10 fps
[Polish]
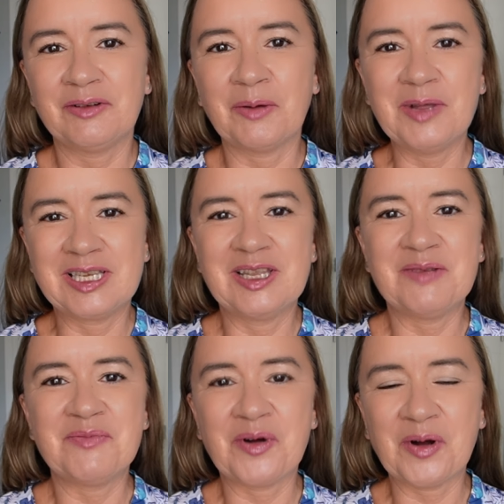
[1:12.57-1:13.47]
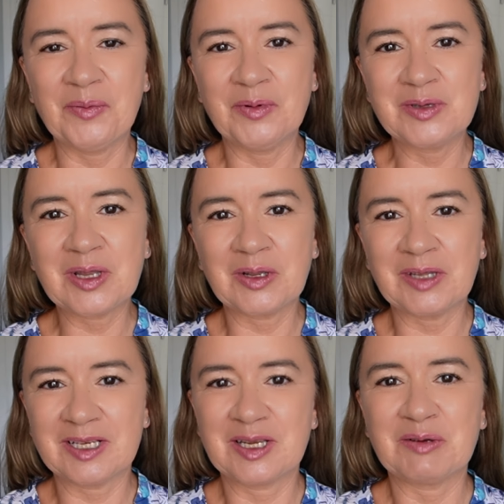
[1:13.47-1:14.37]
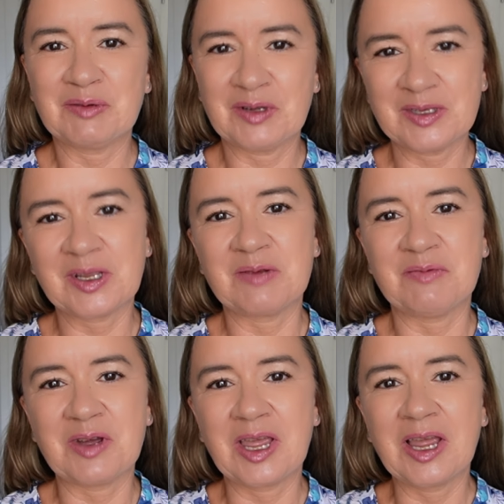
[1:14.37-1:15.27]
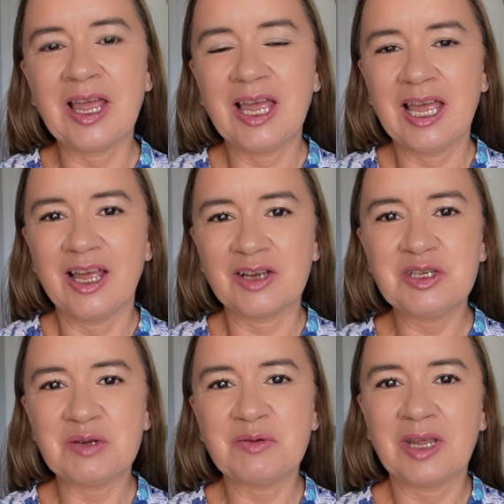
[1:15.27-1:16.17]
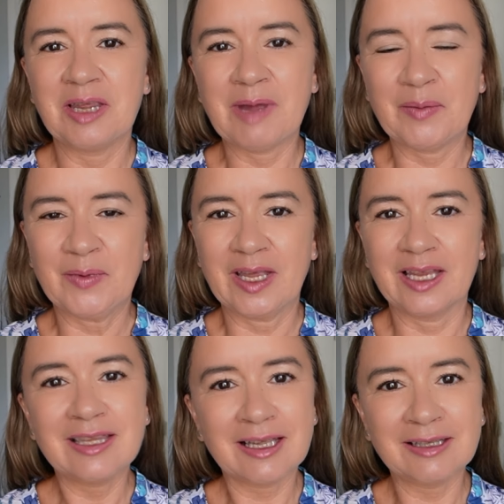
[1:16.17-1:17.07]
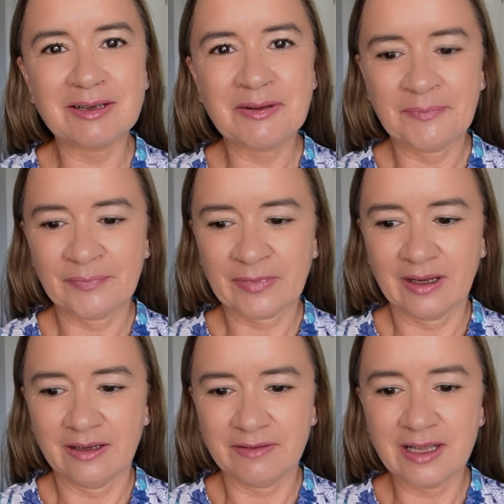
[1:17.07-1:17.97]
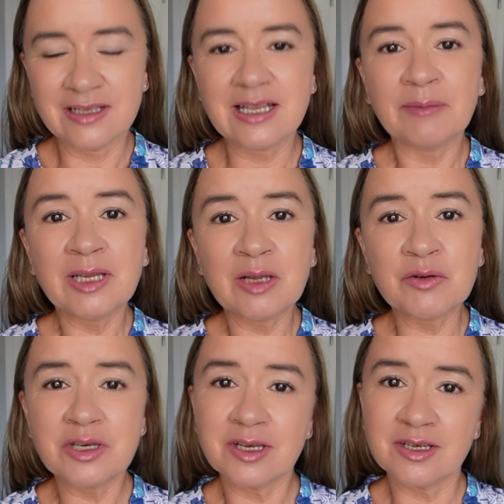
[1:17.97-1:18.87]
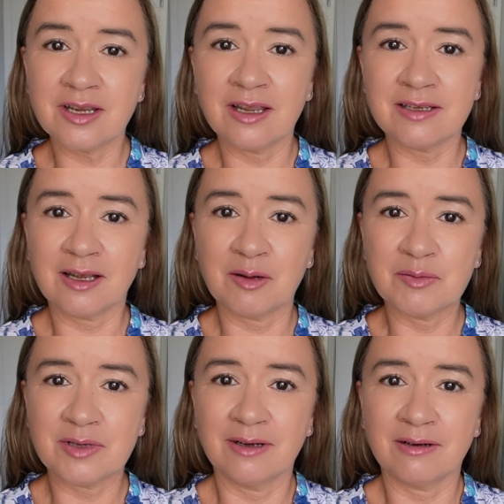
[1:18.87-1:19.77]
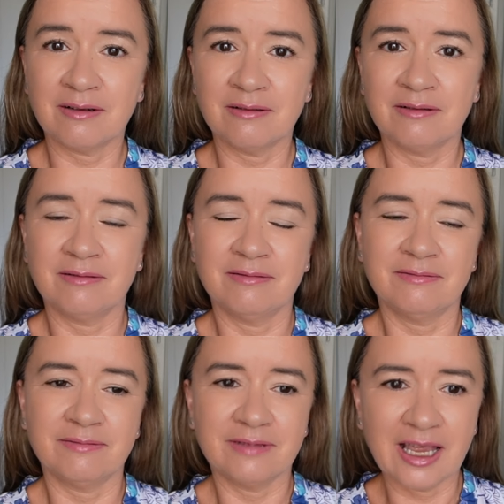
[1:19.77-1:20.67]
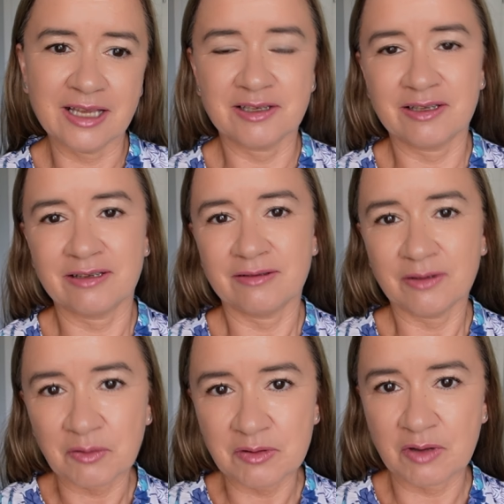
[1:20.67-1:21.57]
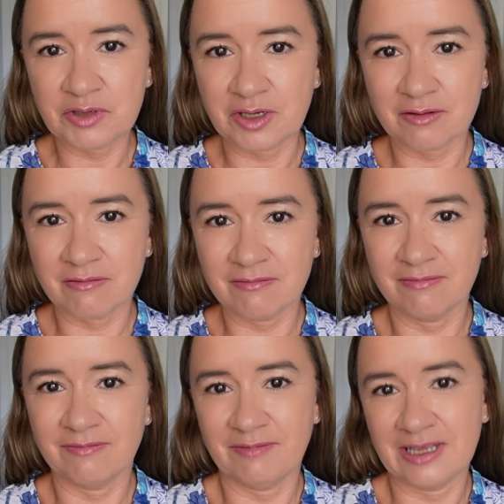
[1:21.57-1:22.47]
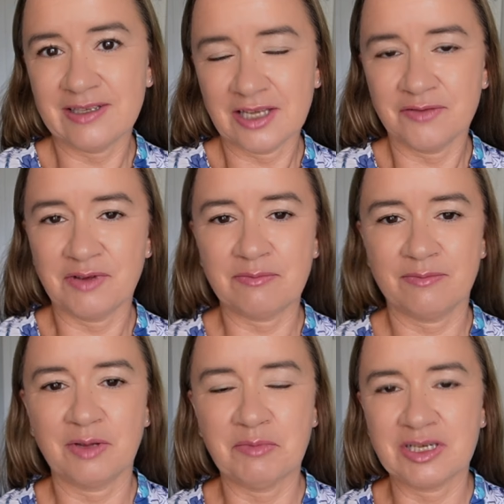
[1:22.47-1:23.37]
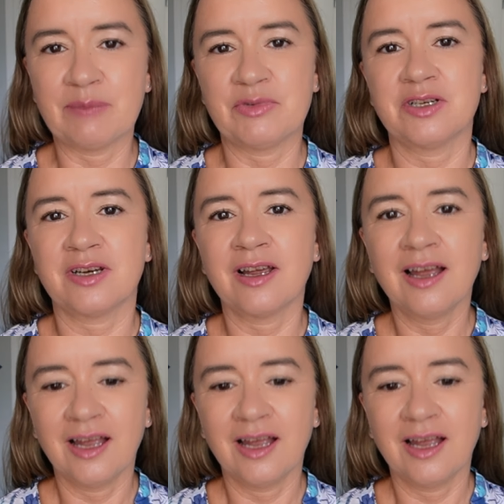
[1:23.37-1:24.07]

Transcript: obecne po obu stronach, zarówno od strony mojej rodziny, mojej mamy, jak i taty. E, więc dla mnie nauczenie się języka obcego nie jest trudną rzeczą, więc też wiem, domyślam się, że